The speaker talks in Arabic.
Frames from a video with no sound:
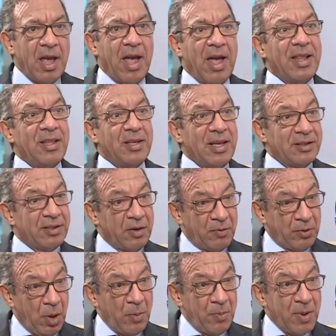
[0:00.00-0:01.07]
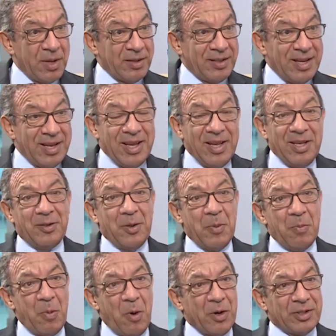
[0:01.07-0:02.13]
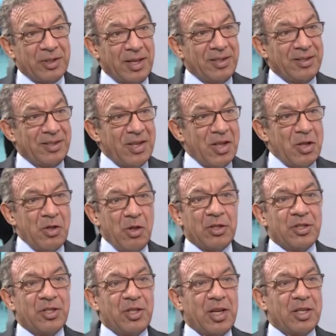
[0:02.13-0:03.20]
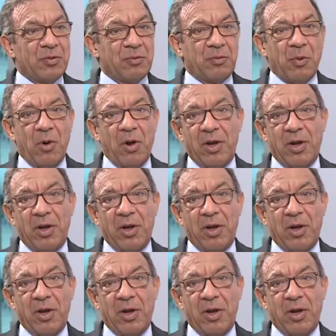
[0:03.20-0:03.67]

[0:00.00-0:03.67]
والشعوب لذلك فان الديمقراطيه والاستقرار